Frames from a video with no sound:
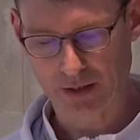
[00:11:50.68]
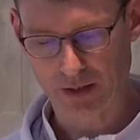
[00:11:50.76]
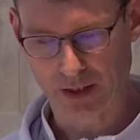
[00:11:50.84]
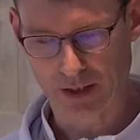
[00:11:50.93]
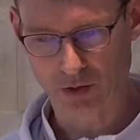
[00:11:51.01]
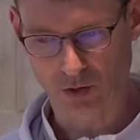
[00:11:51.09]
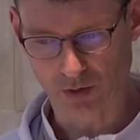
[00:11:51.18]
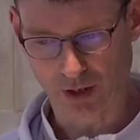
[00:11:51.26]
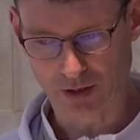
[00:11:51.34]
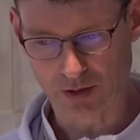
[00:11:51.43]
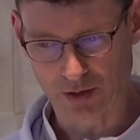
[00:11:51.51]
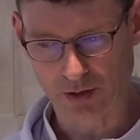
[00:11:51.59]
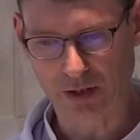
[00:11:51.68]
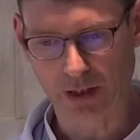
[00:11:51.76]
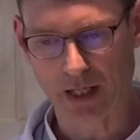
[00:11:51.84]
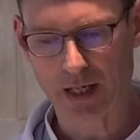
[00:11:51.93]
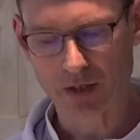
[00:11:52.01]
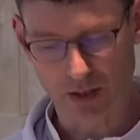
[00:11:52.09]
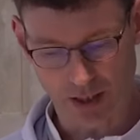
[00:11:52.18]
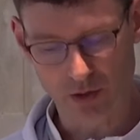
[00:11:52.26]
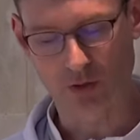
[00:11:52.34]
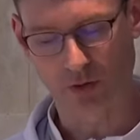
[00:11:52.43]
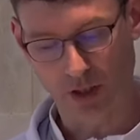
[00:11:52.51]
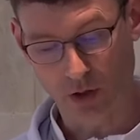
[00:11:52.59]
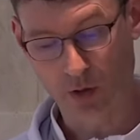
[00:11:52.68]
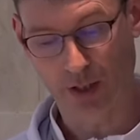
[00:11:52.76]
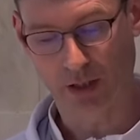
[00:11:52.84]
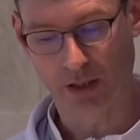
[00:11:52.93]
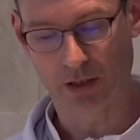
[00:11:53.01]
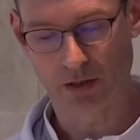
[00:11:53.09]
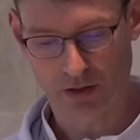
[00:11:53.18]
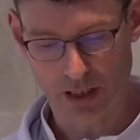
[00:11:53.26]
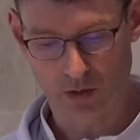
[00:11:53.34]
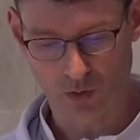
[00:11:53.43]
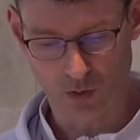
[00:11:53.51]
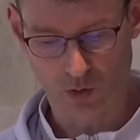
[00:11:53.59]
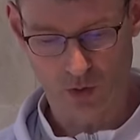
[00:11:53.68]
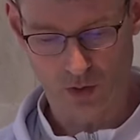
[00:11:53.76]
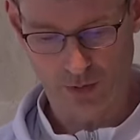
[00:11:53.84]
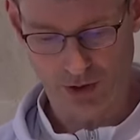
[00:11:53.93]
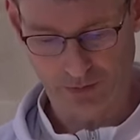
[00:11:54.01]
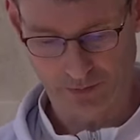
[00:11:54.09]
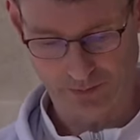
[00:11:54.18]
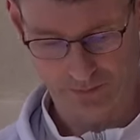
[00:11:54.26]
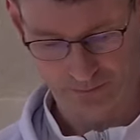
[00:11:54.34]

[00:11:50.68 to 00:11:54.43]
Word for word: 天主的旨意，天主也会照顾我们。